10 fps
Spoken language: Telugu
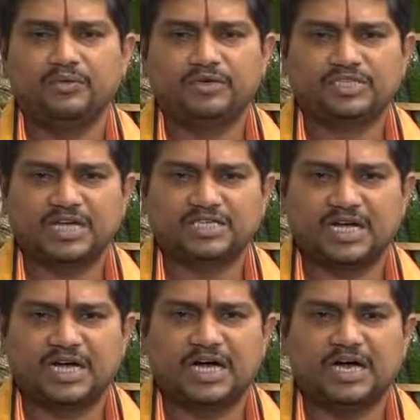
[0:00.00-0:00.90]

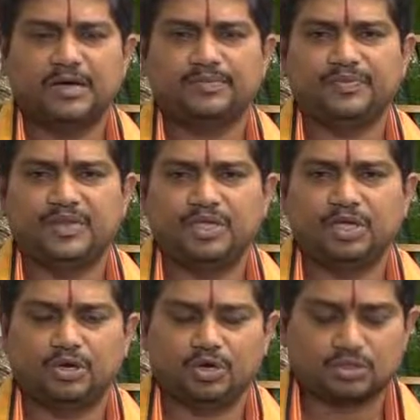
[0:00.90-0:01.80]
విశేషంగా
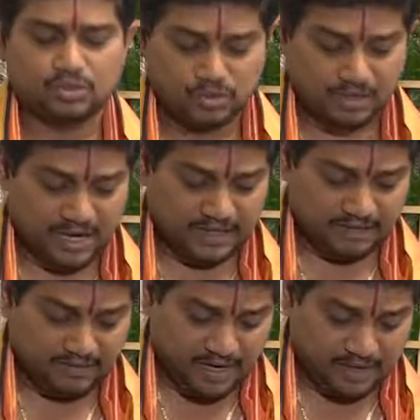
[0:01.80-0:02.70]
ఈరోజు
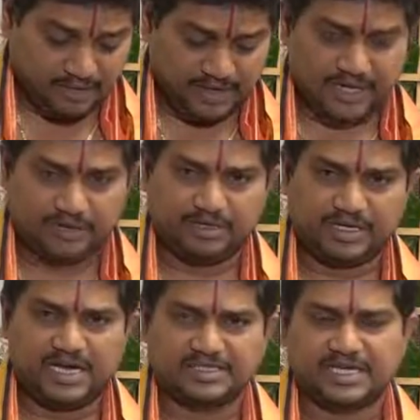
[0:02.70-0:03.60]
ఘాతవారం
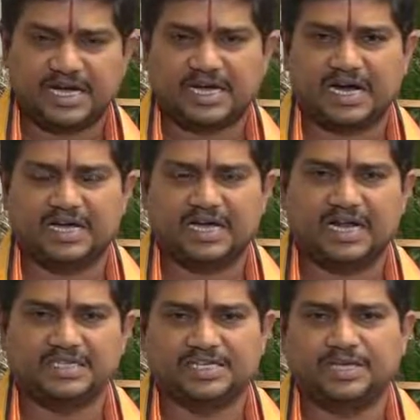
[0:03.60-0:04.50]
అయినటువంటి రాశి కర్కాటక
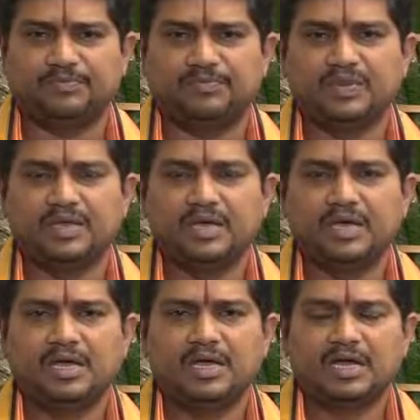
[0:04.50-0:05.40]
రాశి
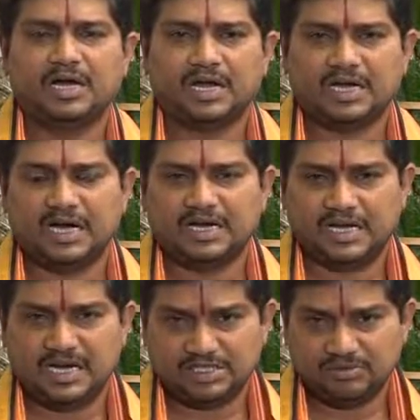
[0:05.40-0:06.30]

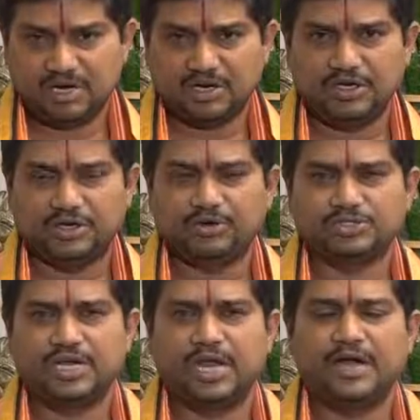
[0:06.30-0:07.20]
కర్కాటక రాశి వారు ఈ
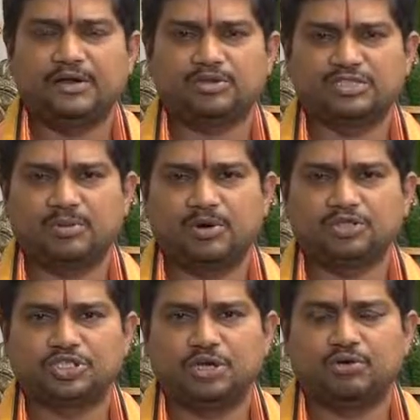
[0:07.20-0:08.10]
రోజున ఎలాంటి కొత్త
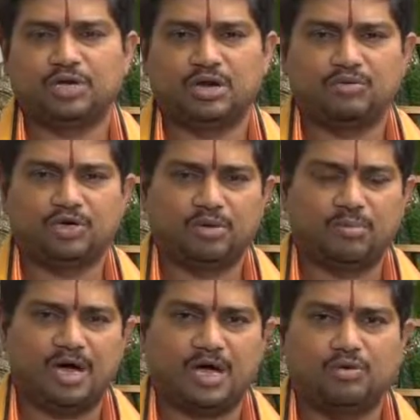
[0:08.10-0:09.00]
పనులు చేయకుండా ఉంటే
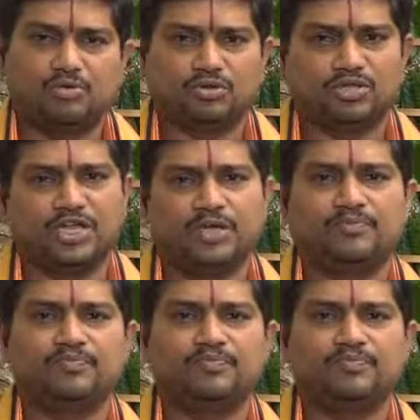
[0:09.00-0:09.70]
బాగా ఉంటుంది